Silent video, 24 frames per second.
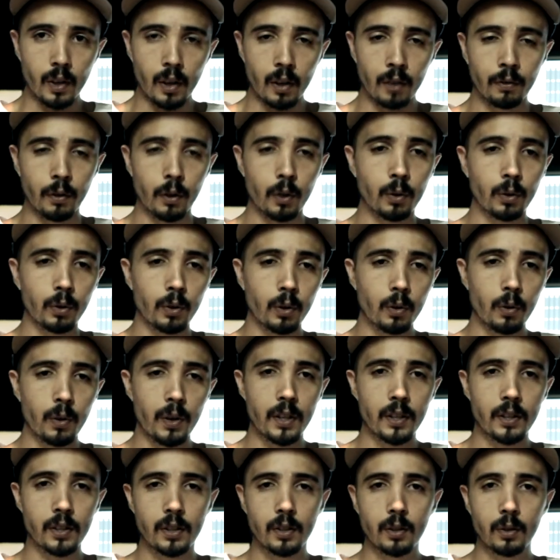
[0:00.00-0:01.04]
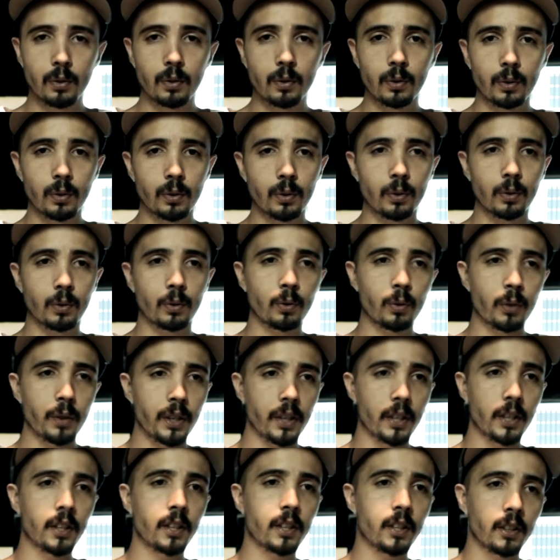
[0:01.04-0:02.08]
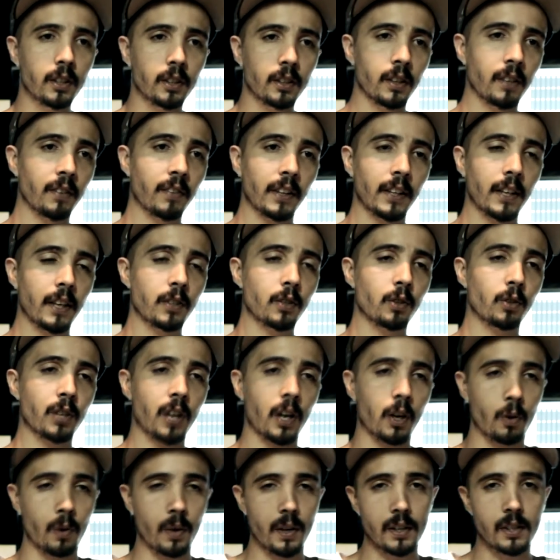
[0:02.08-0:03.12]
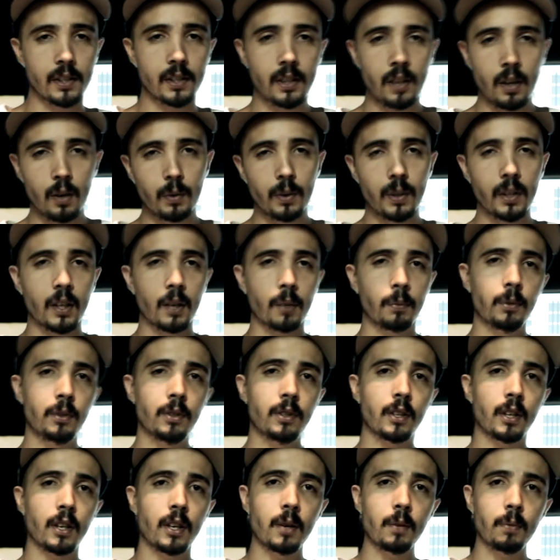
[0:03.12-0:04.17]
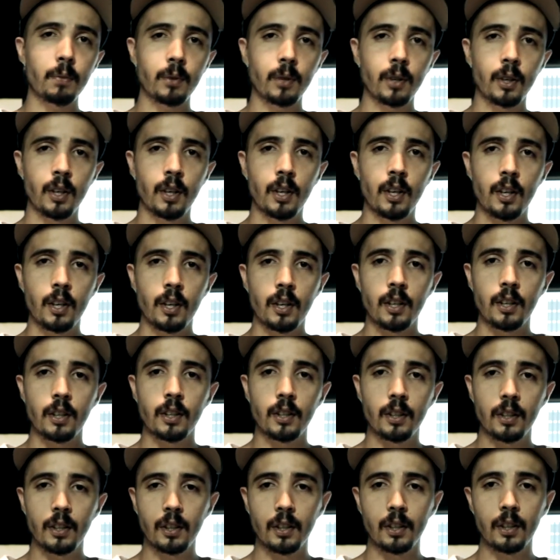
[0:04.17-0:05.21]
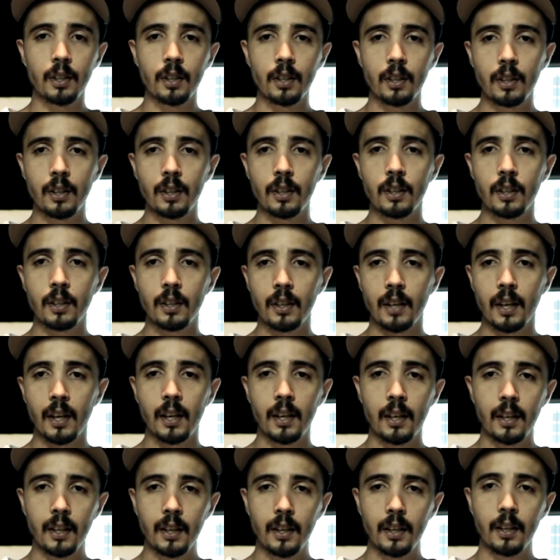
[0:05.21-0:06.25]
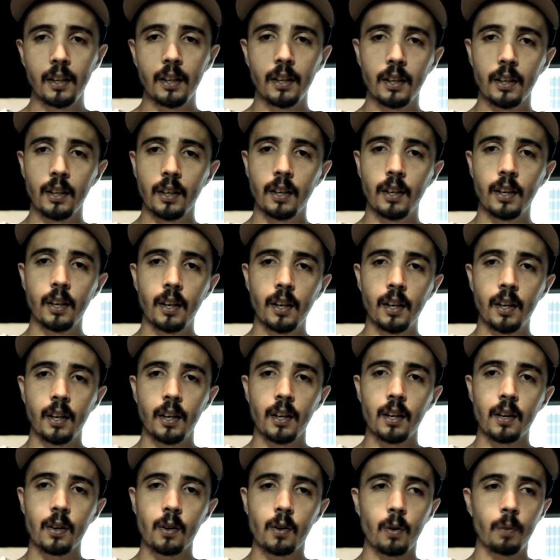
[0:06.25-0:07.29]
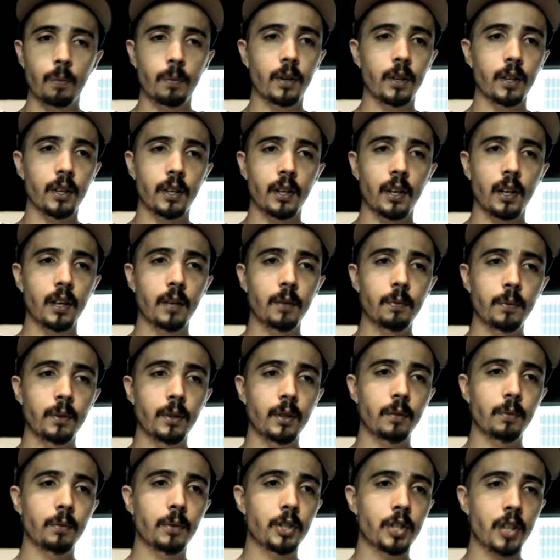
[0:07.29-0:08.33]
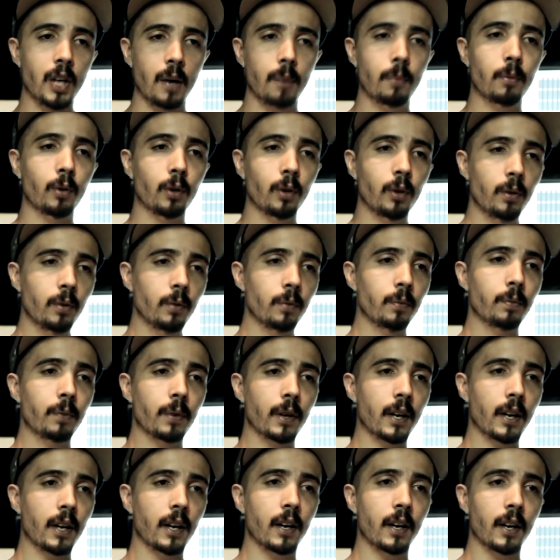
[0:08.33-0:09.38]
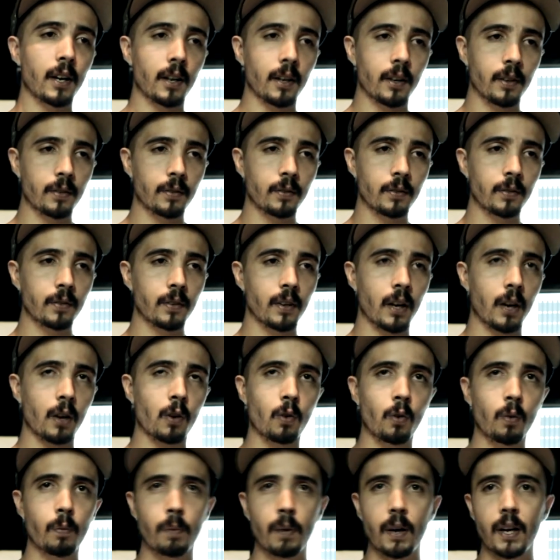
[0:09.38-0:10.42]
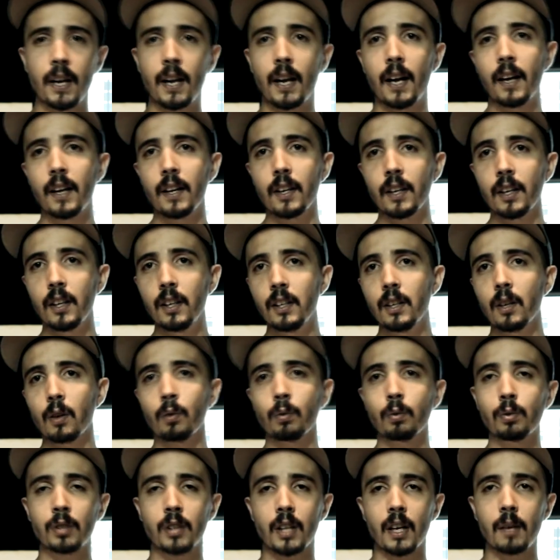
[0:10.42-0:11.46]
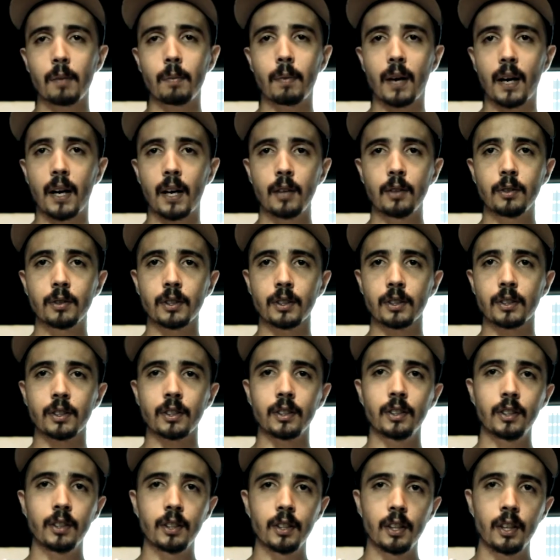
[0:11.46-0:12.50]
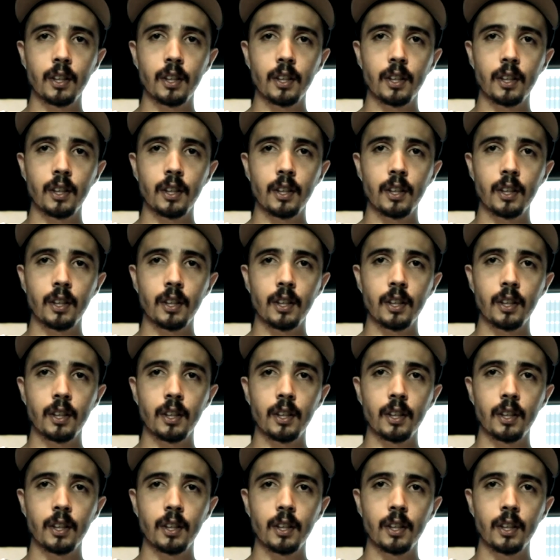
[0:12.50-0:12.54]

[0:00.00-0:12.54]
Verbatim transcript: Foi quando eu conheci o, o, o Ike, na verdade eu já conhecia o Ike há muito tempo, e, e ele, come, e ele me, me chamou para acompanhar ele em alguns trabalhos, assim.